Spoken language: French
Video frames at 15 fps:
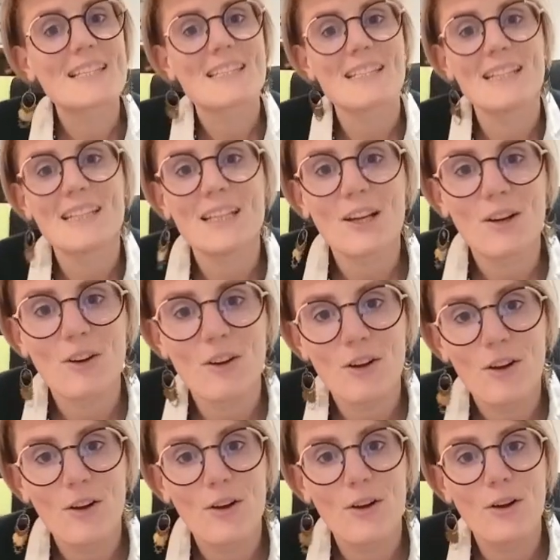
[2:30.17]
c'est
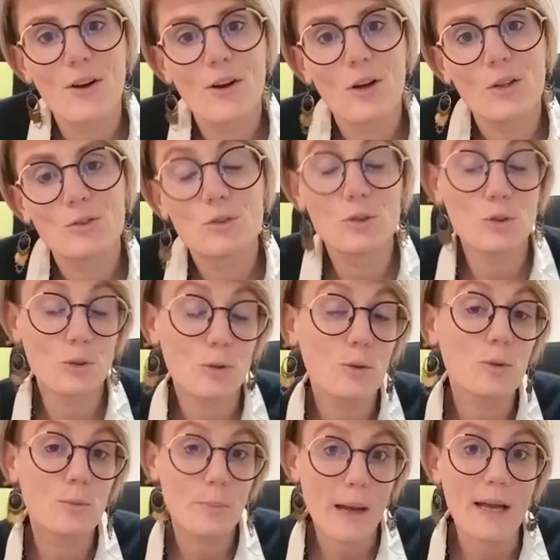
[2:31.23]
euh,
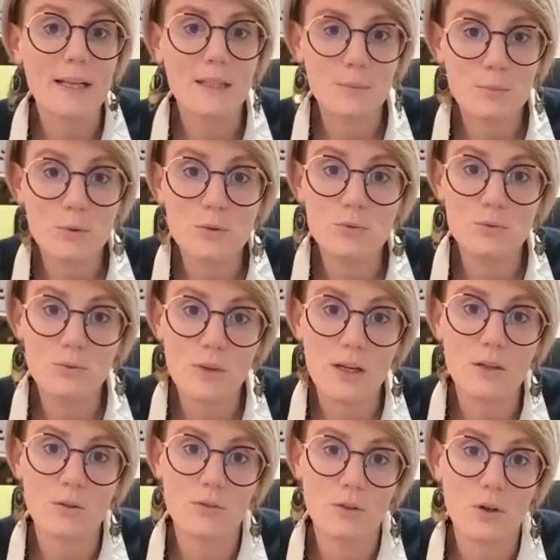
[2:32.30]
de parler beaucoup à
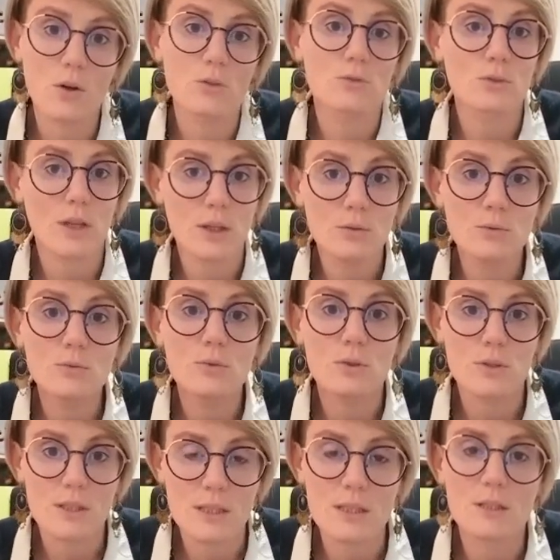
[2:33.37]
l'enfant. En tout cas, nous,
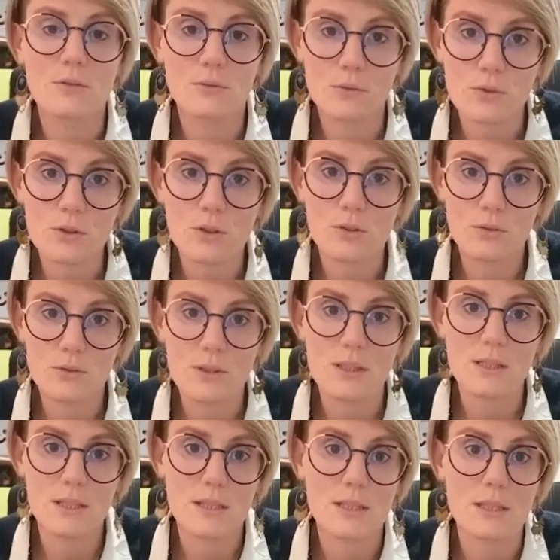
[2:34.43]
euh, c'est ce qui fonctionne
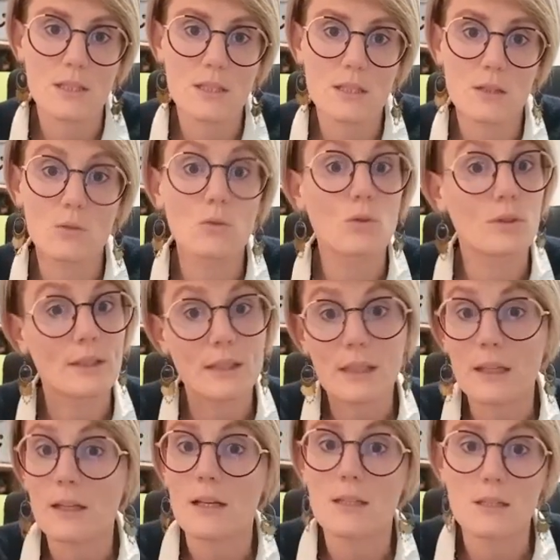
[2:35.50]
aussi ici, c'est de
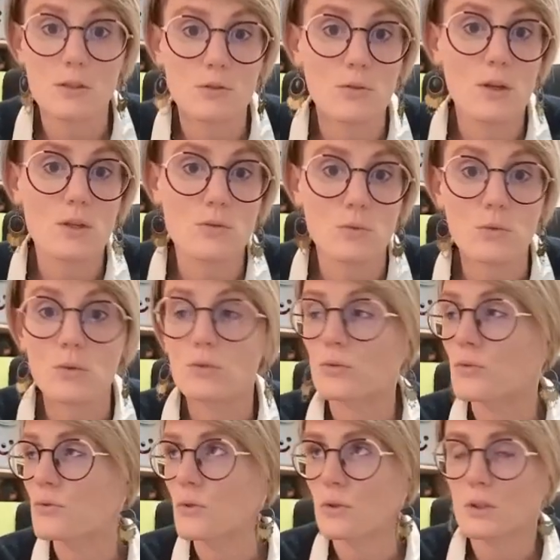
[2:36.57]
décrire la situation quand
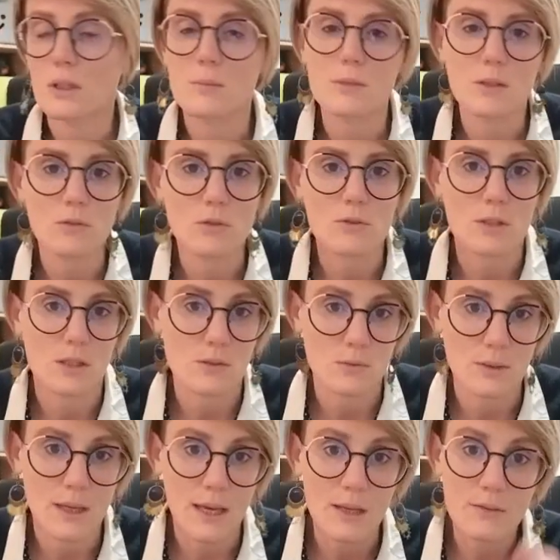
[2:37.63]
on sent qu'il y a une petite frustration
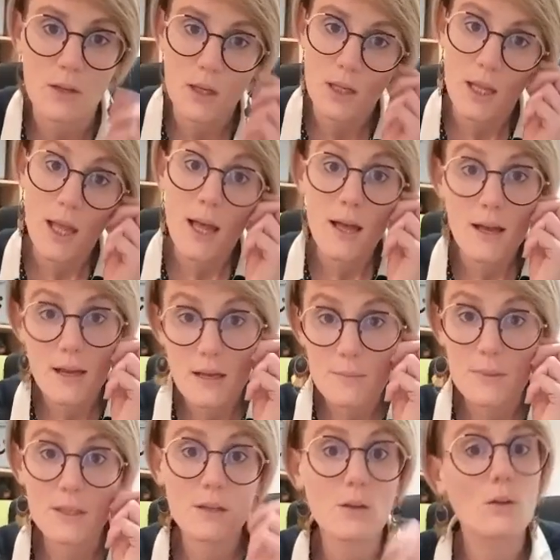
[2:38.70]
qui arrive. Ah
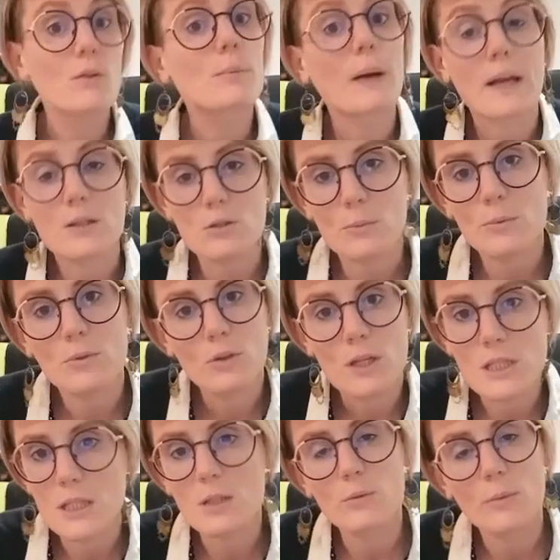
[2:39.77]
mais euh, par exemple
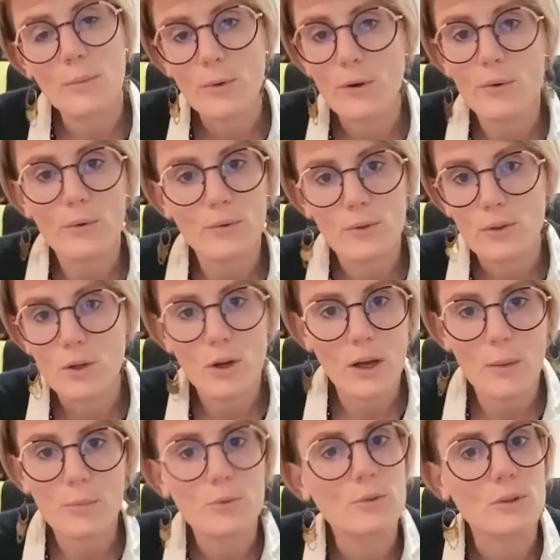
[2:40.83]
Achille au moment, euh, l'heure
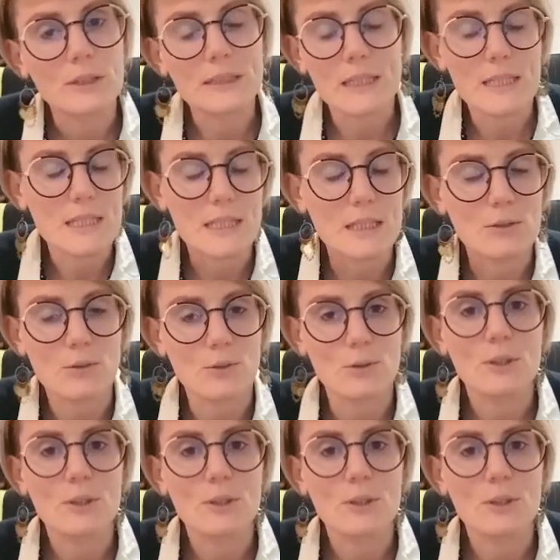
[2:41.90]
un peu critique